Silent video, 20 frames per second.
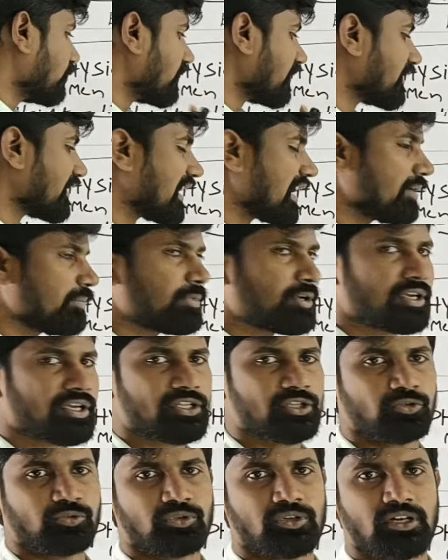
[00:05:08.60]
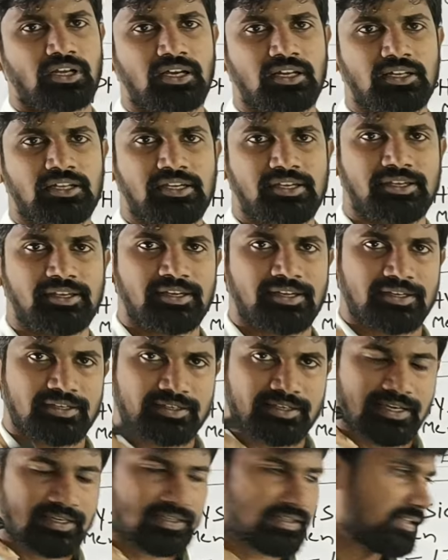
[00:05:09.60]
నూట యాభై ఐదు ఉండాలి
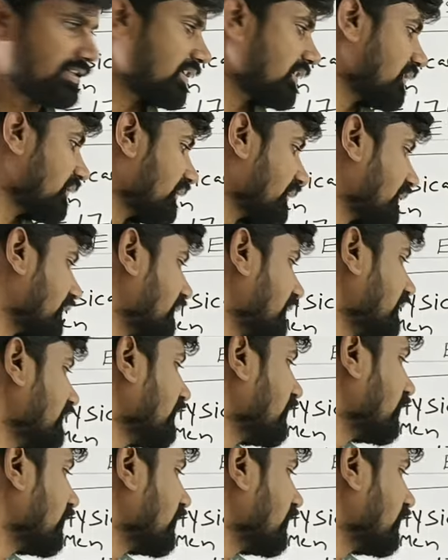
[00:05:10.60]
ఎస్టీలకి